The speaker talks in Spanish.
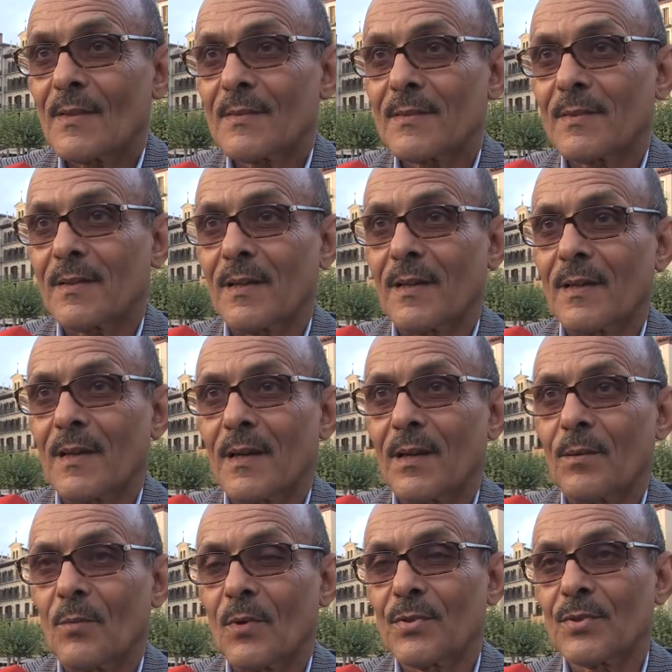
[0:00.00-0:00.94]
Sí,
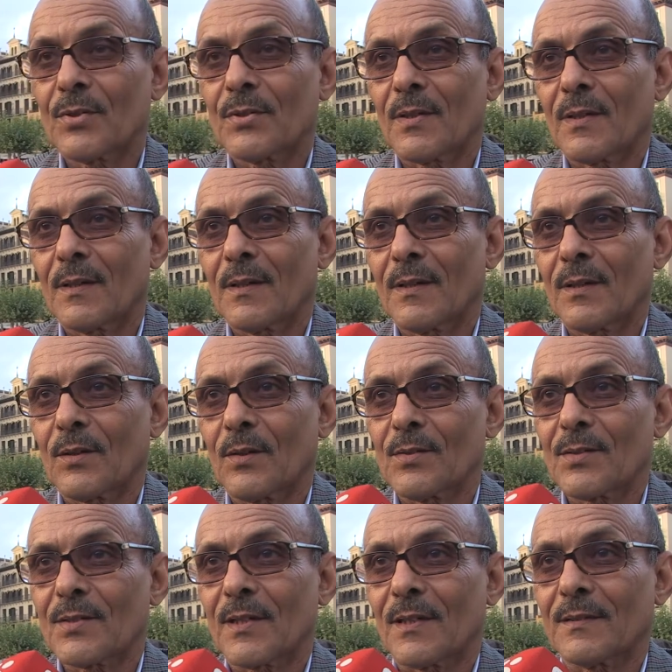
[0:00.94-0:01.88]
hemos eh,
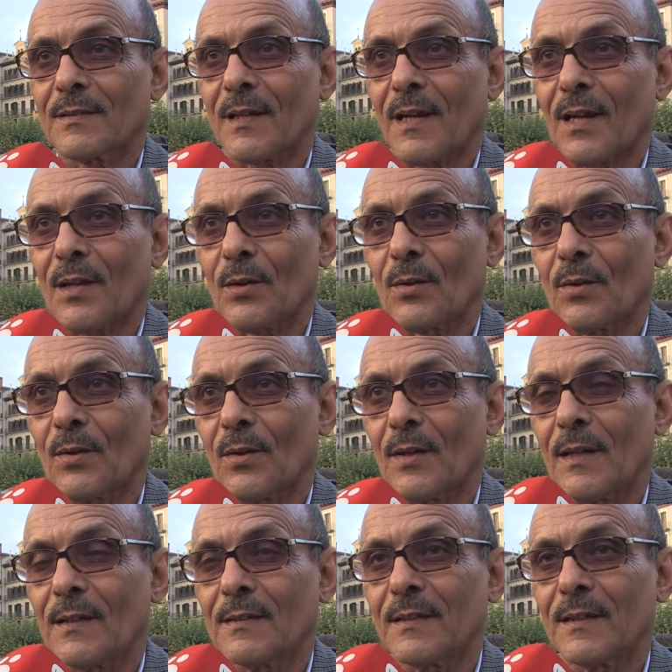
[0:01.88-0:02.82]

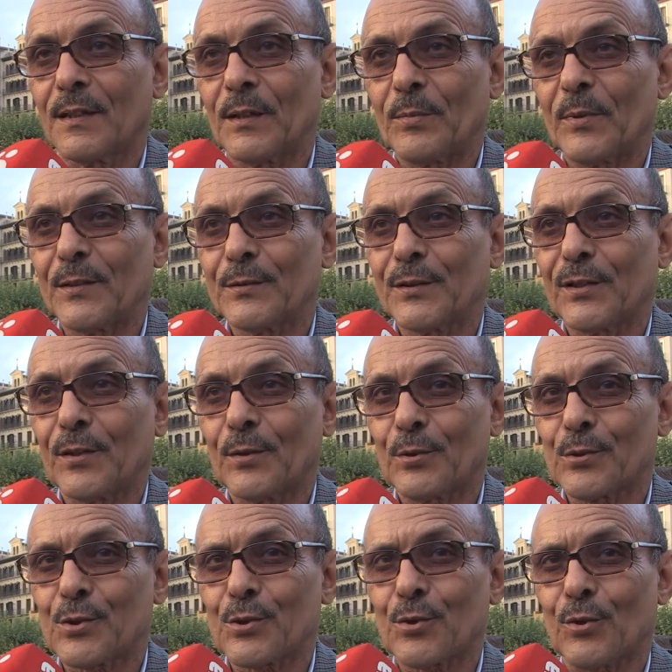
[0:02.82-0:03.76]
concentrado el día
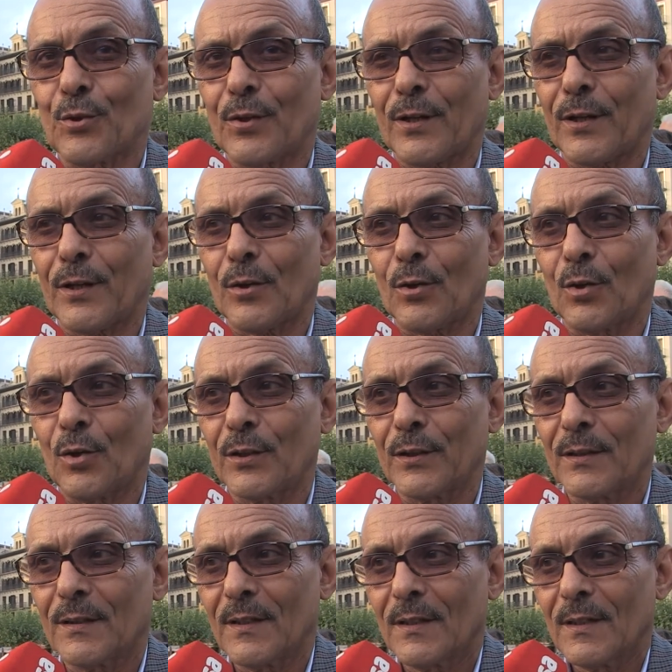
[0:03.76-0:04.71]
28 y
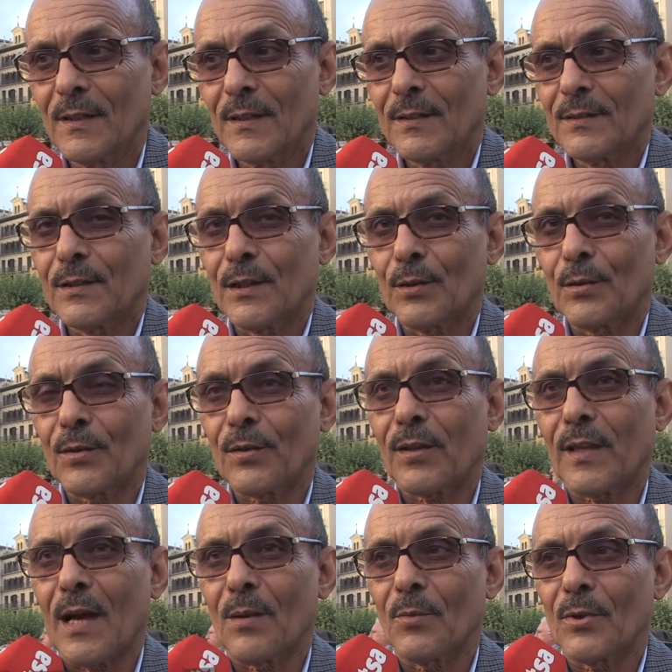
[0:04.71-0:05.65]
hoy
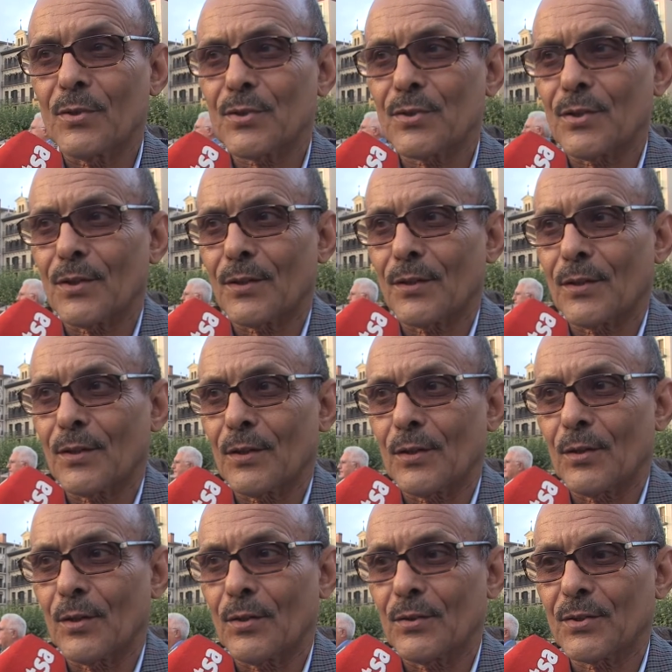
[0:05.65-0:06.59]
denunciamos
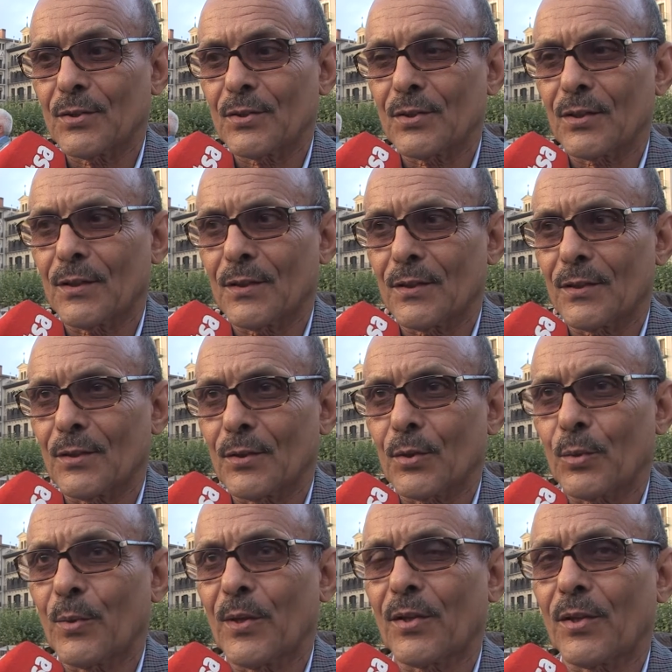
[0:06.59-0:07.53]
eh, los
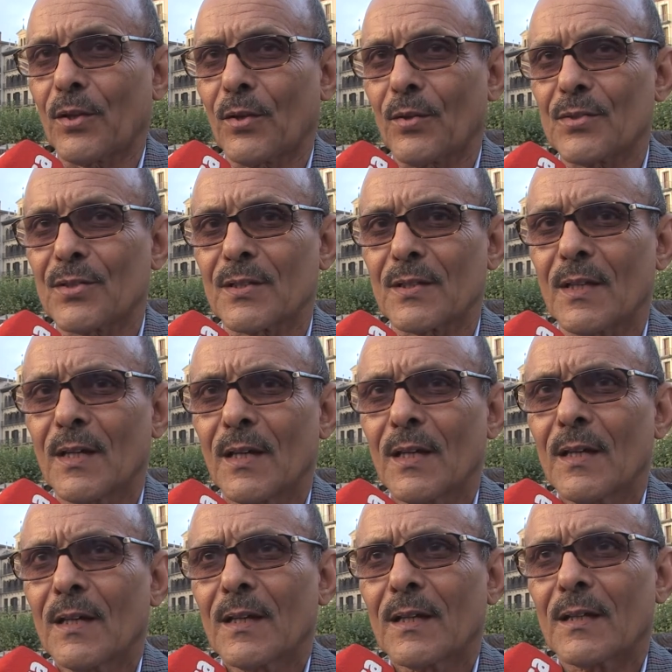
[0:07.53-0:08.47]
juicios
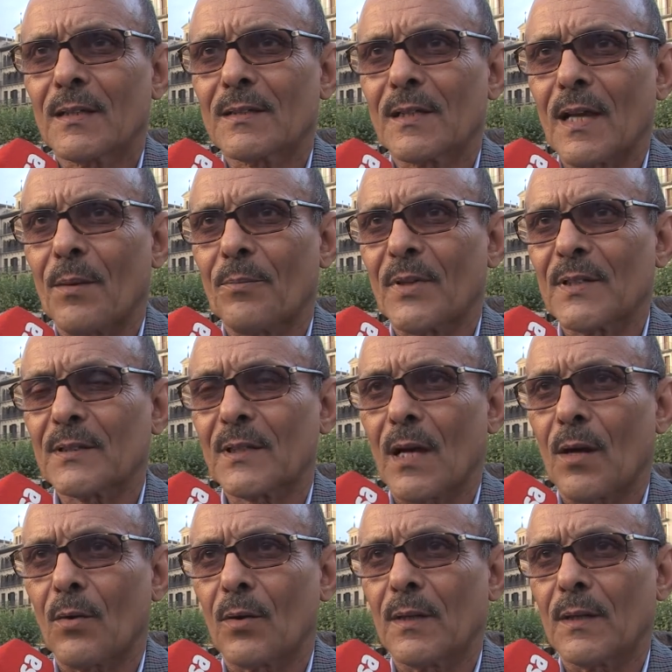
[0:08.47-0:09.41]
que se han
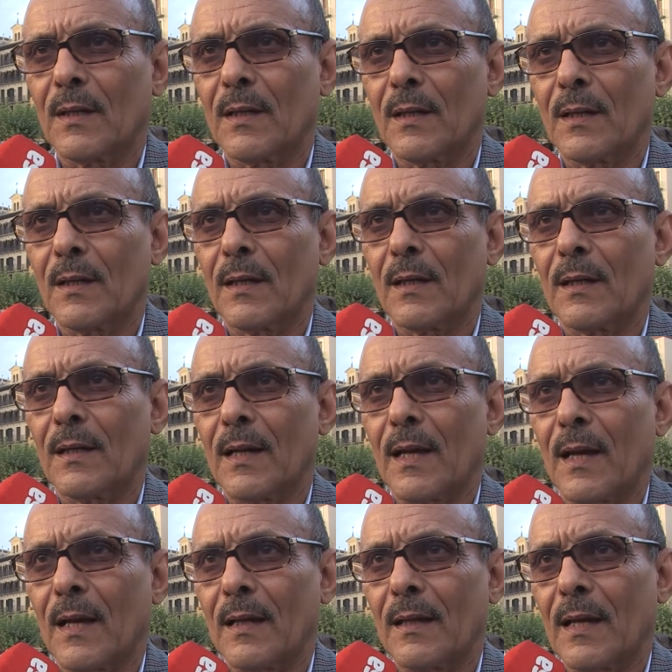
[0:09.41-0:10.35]
pasado en
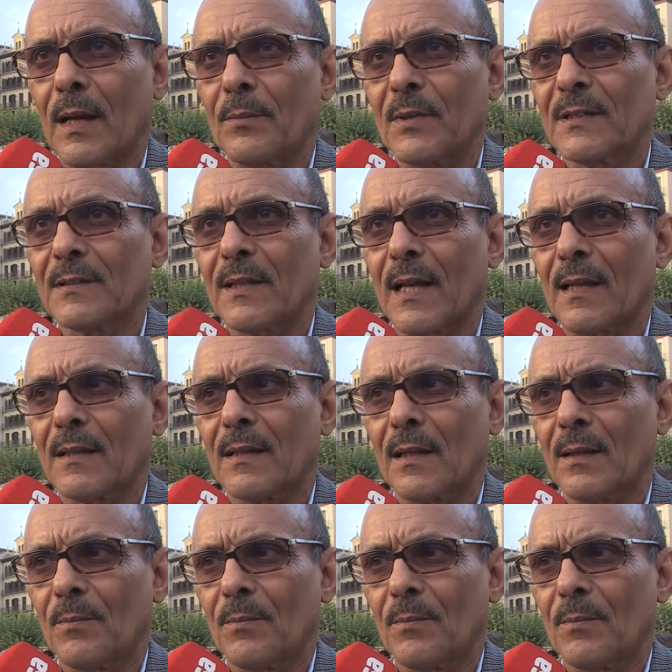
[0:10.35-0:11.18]
la mitad del